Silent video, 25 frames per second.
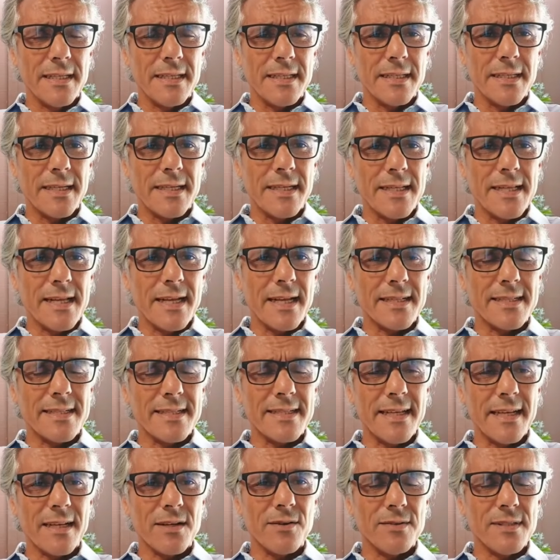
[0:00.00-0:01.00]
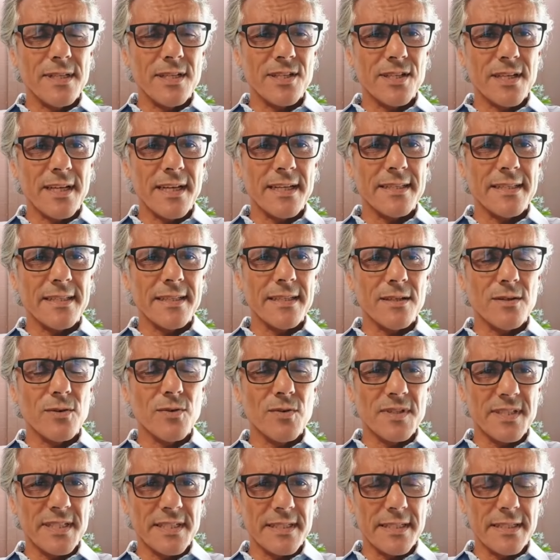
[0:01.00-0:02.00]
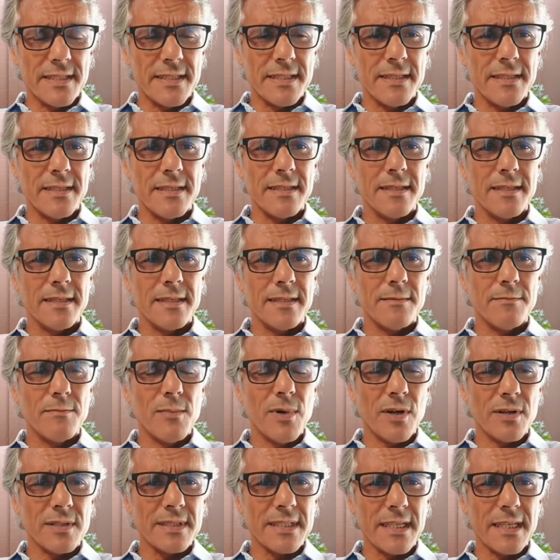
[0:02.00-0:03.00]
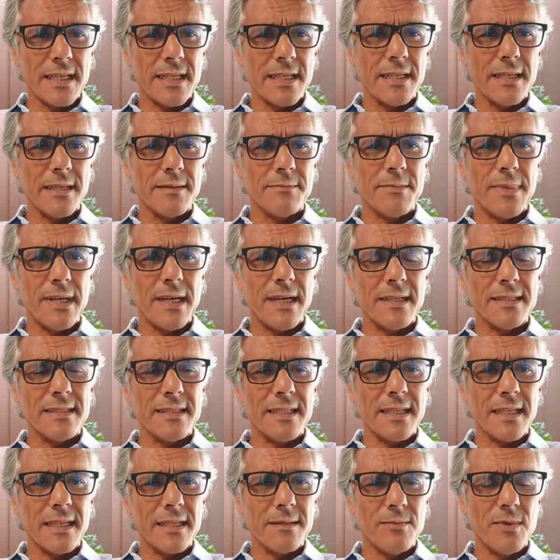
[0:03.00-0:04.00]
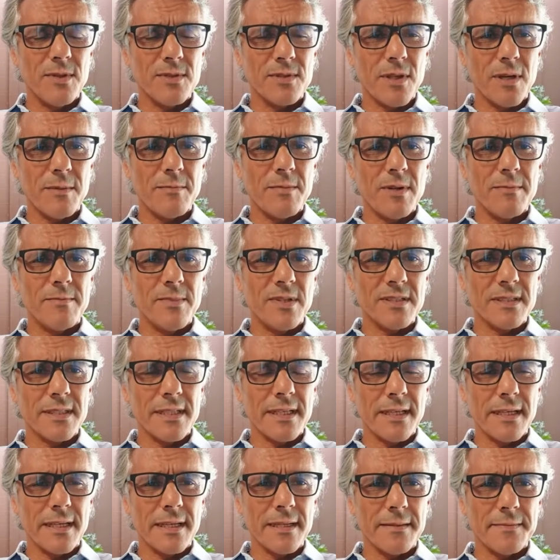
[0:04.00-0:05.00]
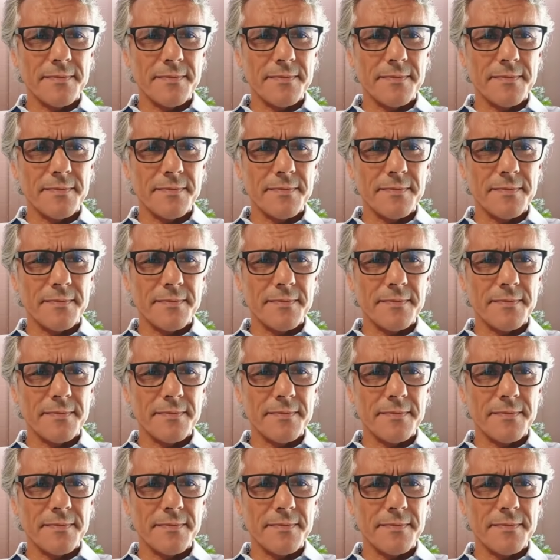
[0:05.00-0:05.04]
qui il y a un siècle déjà été aussi meurtrie par un terrible tremblement de terre.